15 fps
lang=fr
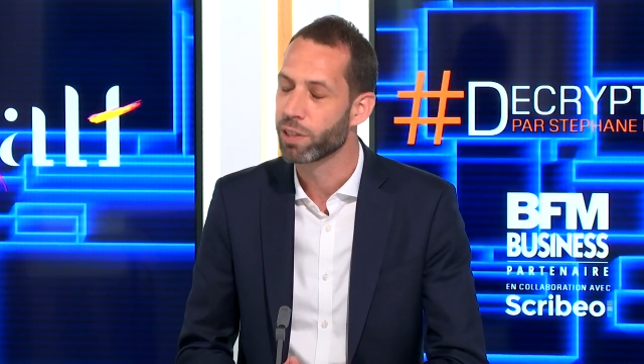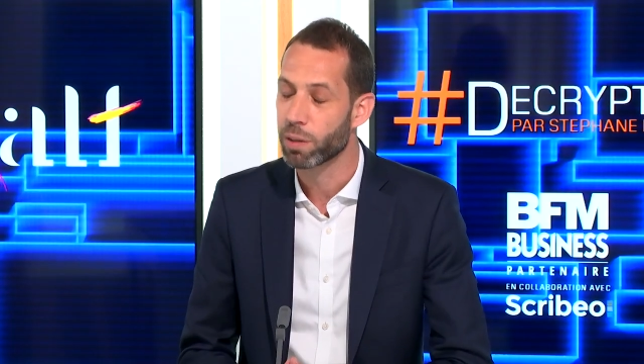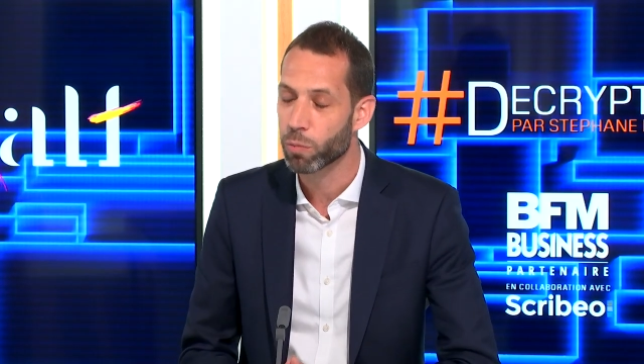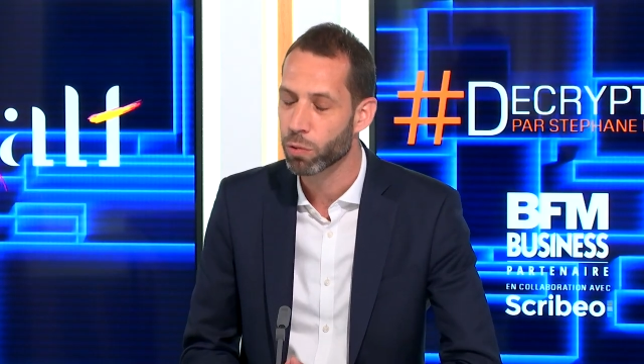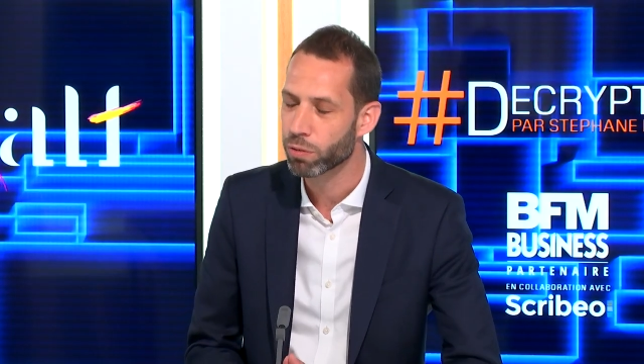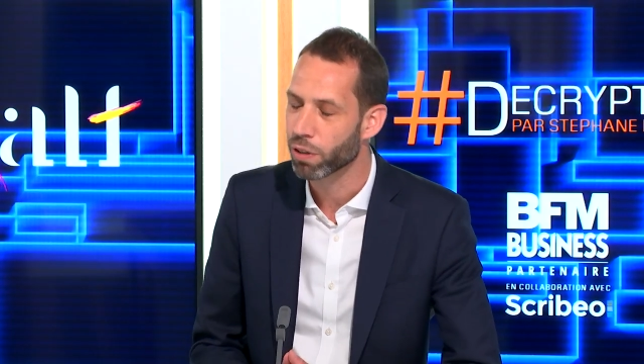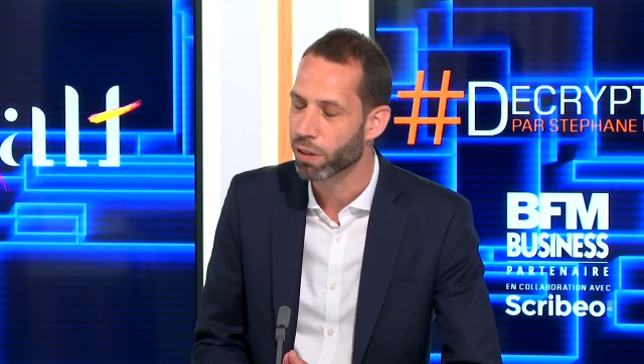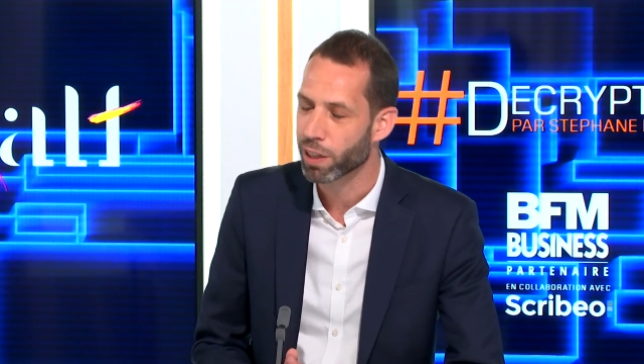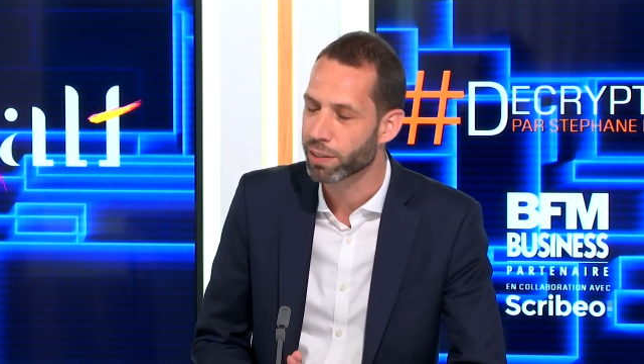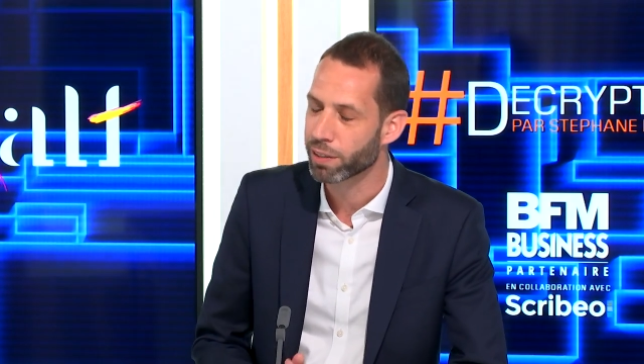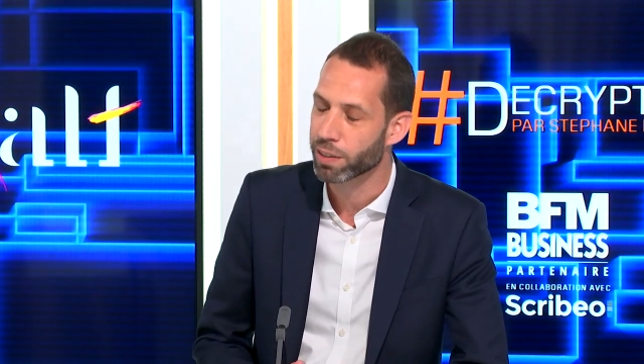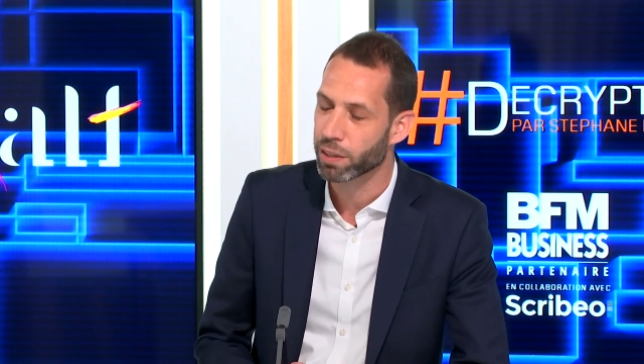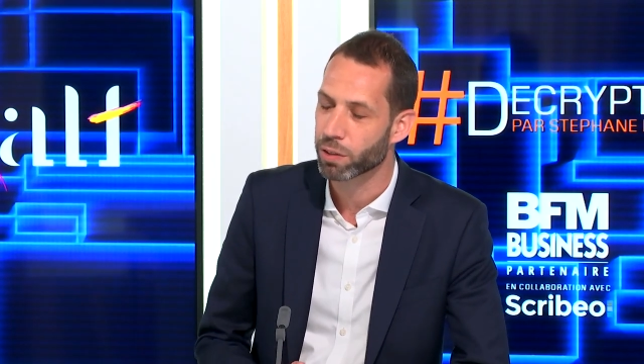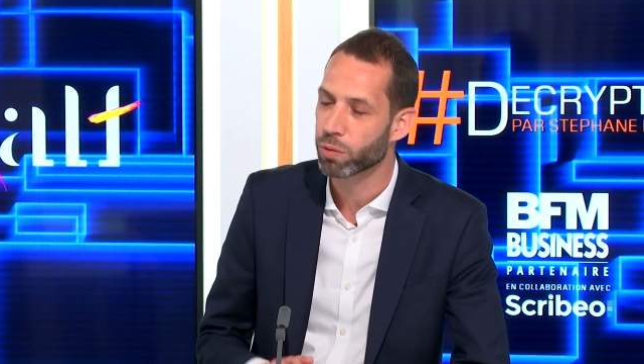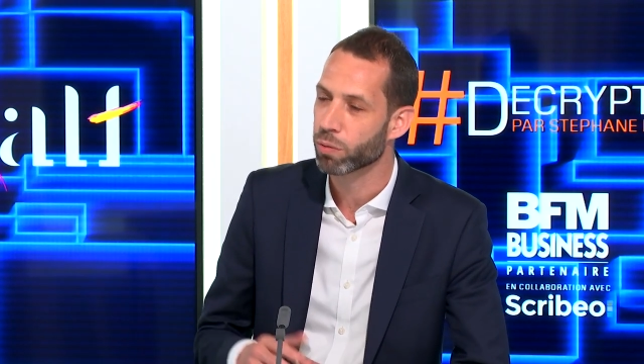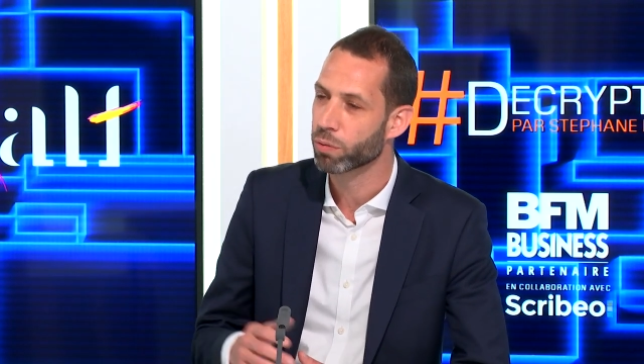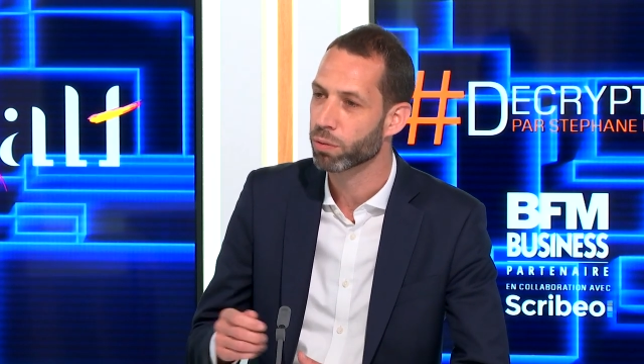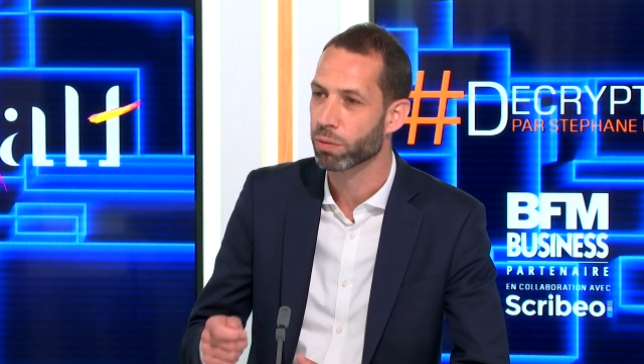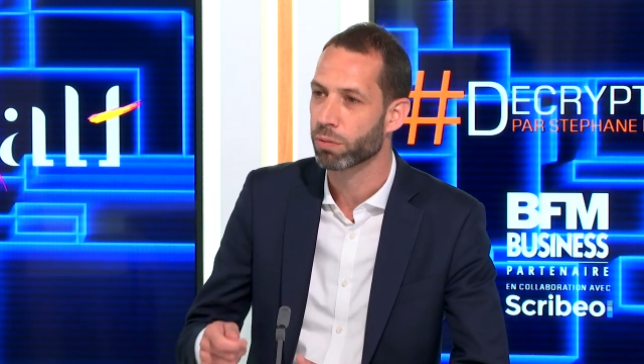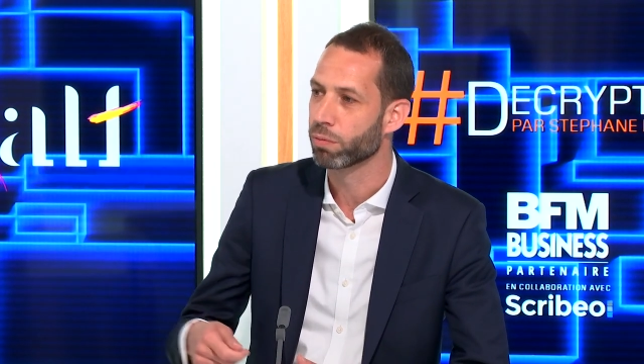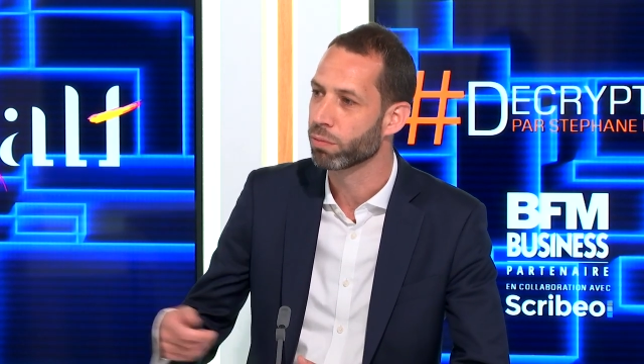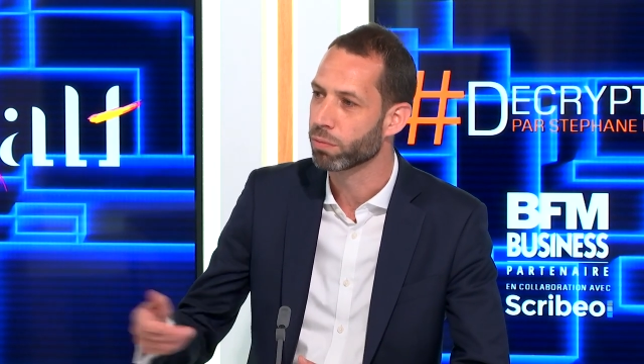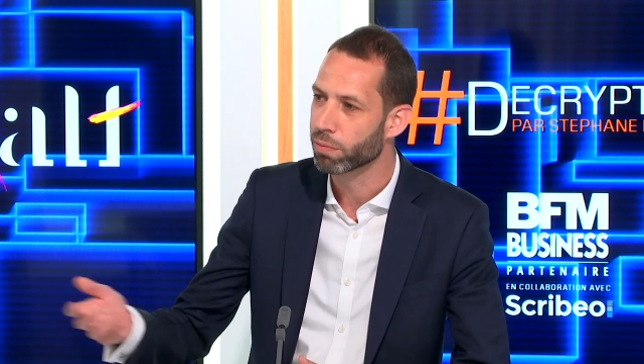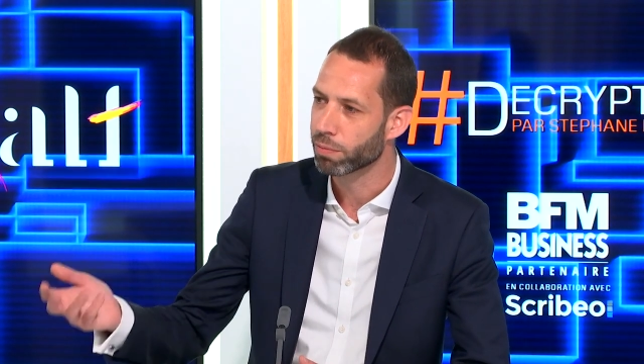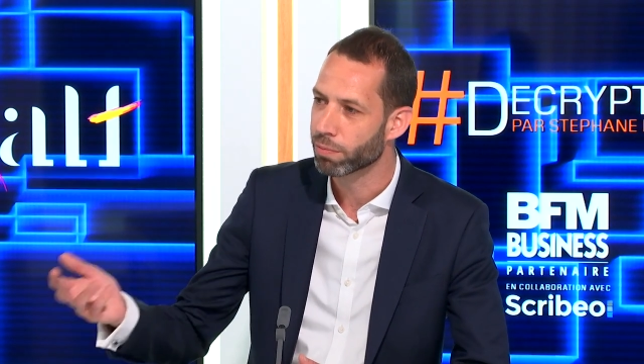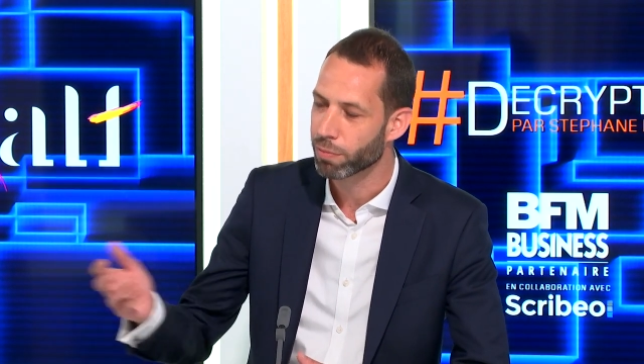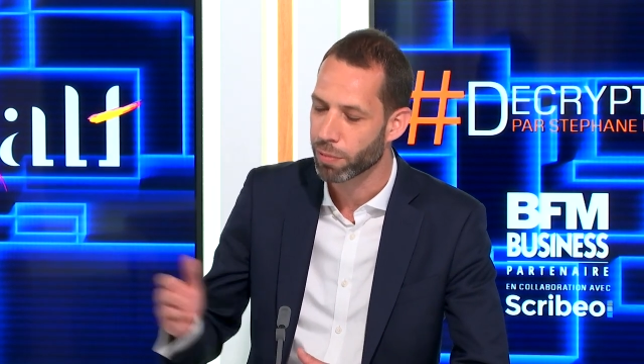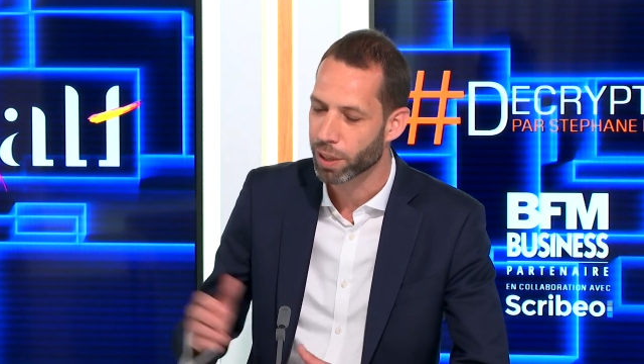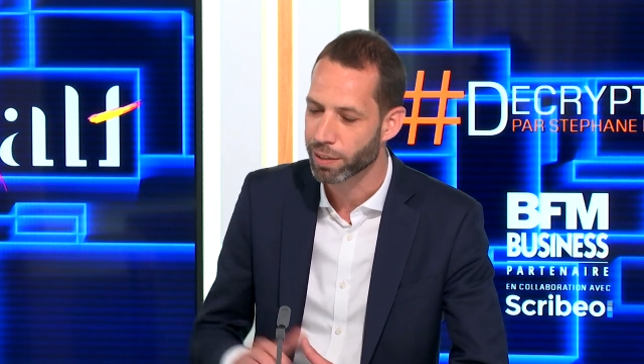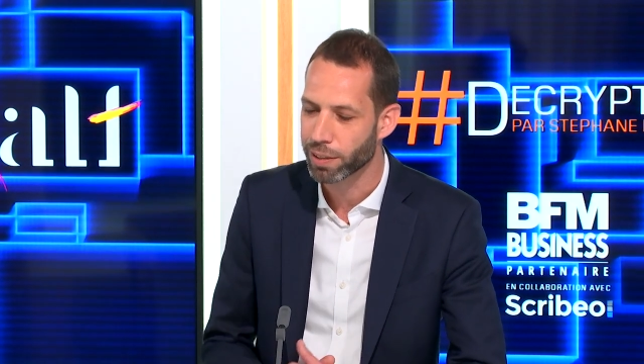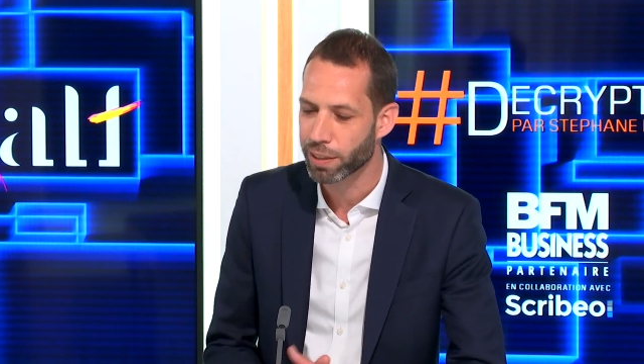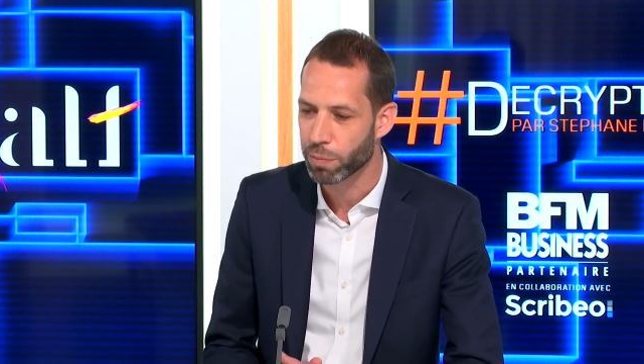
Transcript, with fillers: finalement une organisation, un